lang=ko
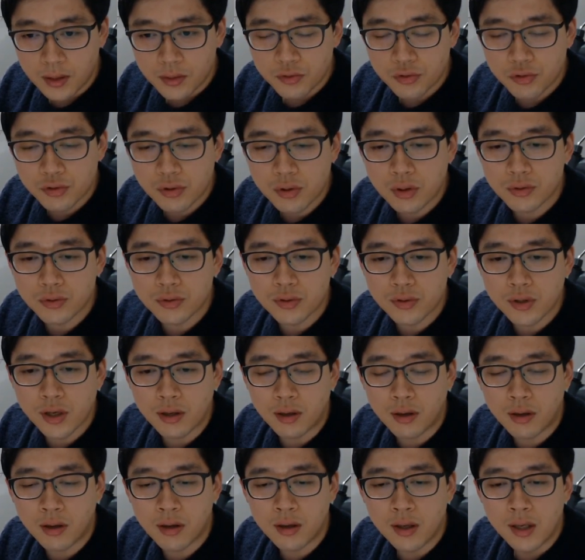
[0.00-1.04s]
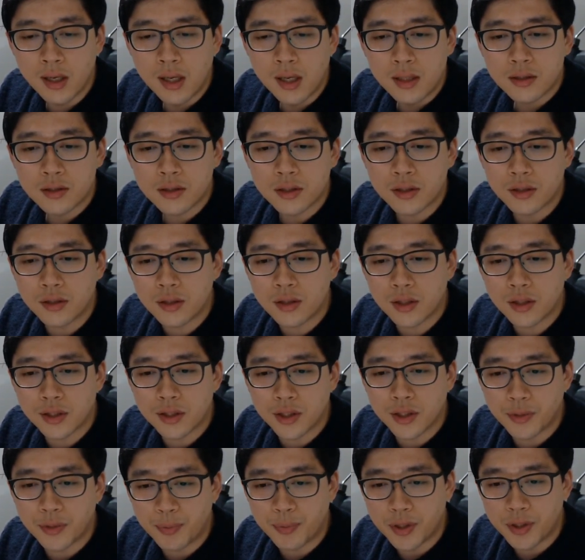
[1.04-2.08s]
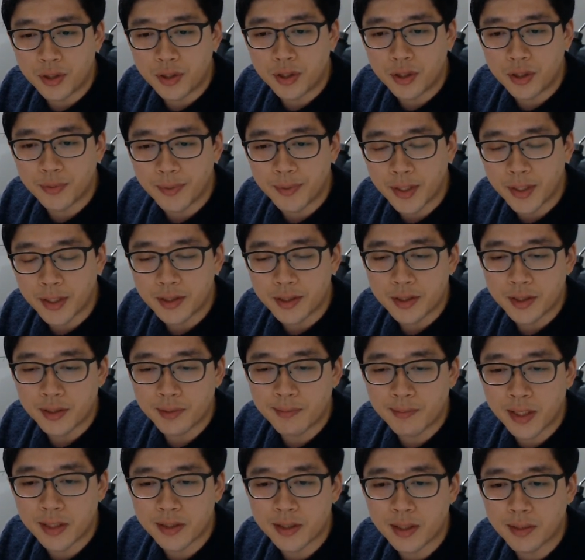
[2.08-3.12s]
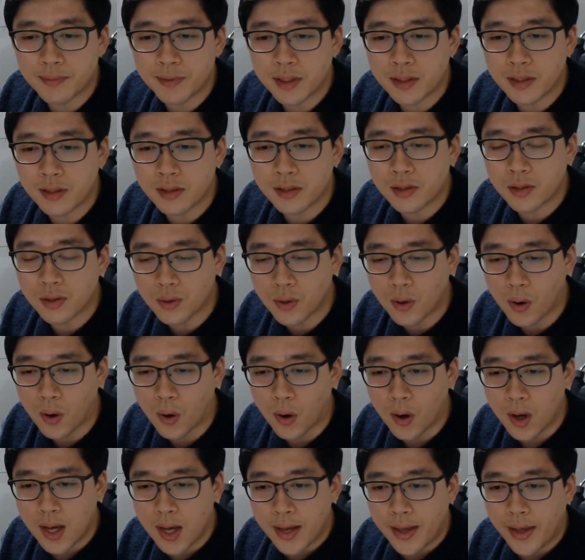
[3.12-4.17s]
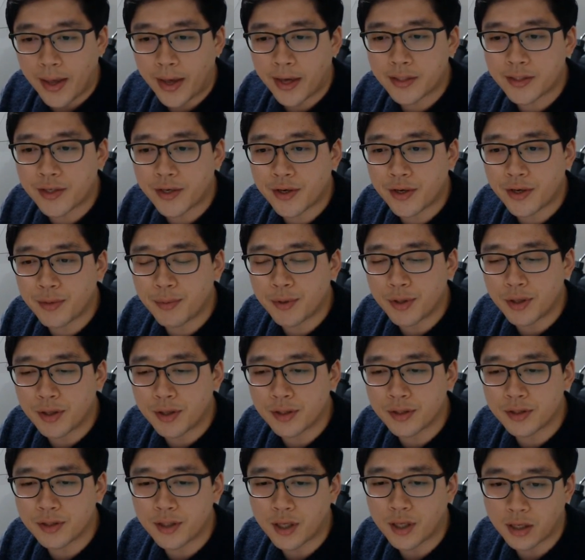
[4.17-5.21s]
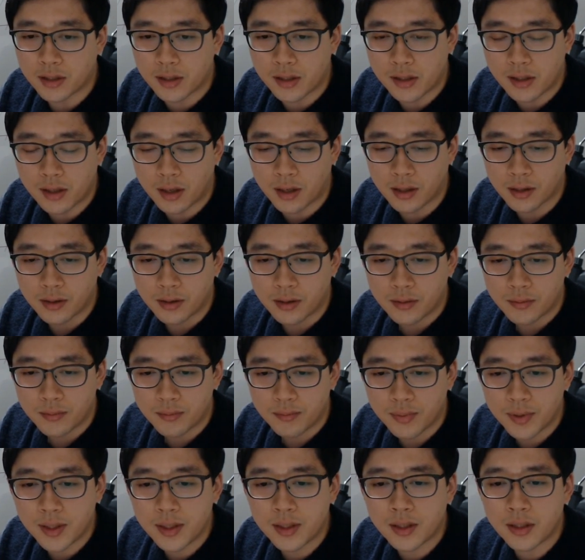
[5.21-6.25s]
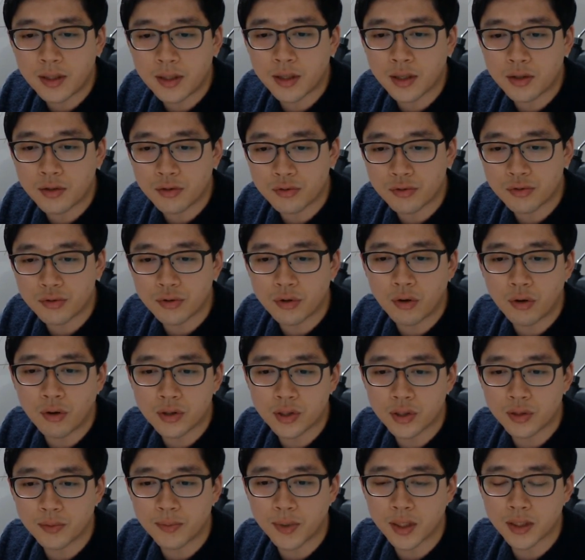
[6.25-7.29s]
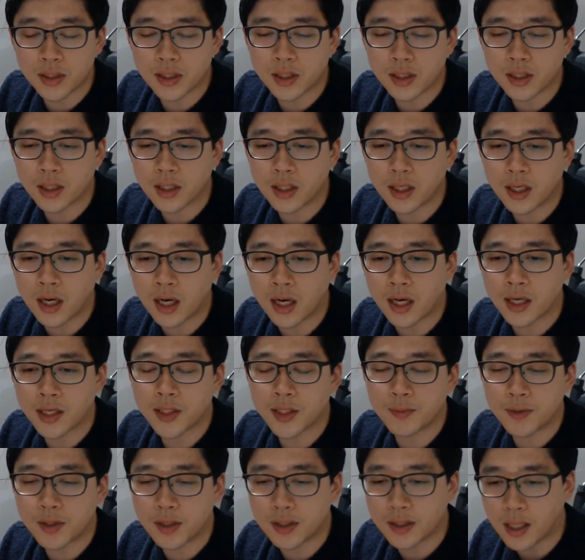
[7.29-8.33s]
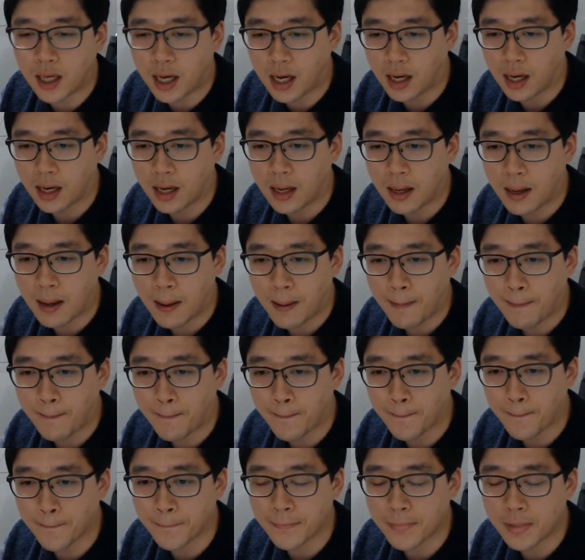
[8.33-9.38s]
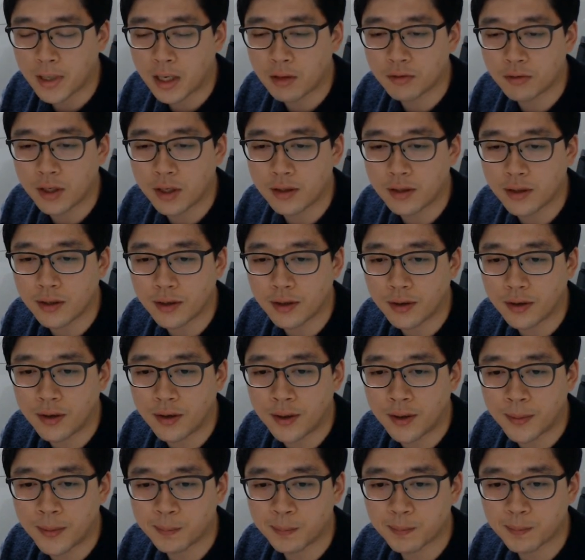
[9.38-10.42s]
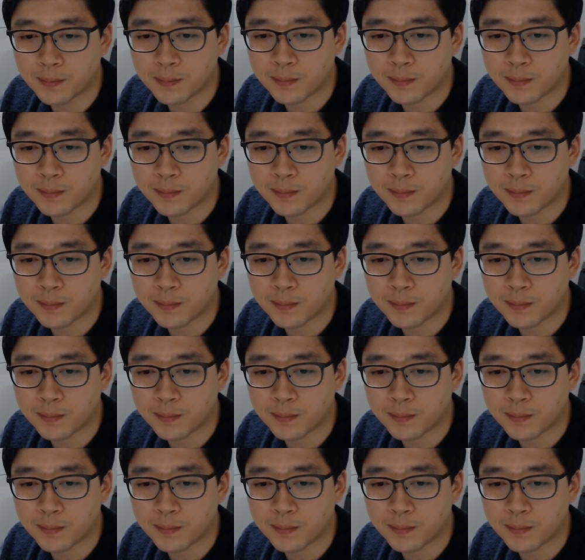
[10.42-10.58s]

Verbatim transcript: 줄거주세요 증기의 비열 및 증발 잡열은 크고 액체의 비열은 작을 것. 비열이 클수록 증발시키기가 힘들다. 음, 라고 돼 있네요.